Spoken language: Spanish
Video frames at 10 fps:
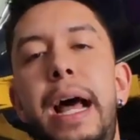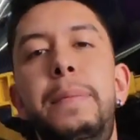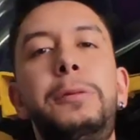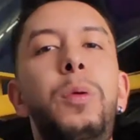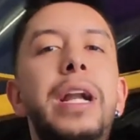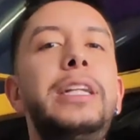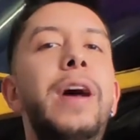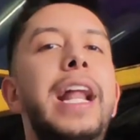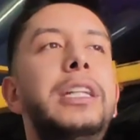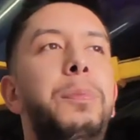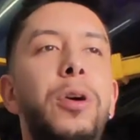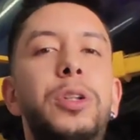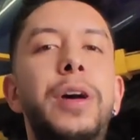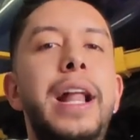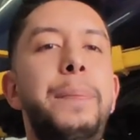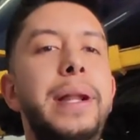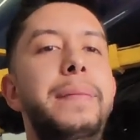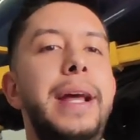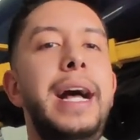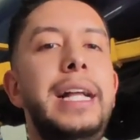tal vez puede sido el esposo de la
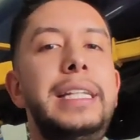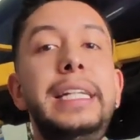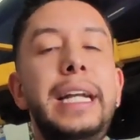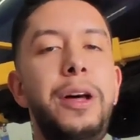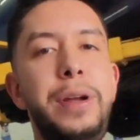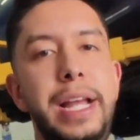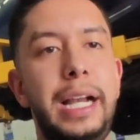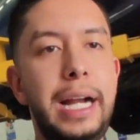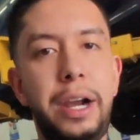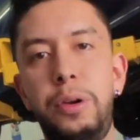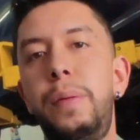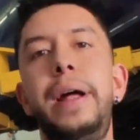primera chica dueña del carro,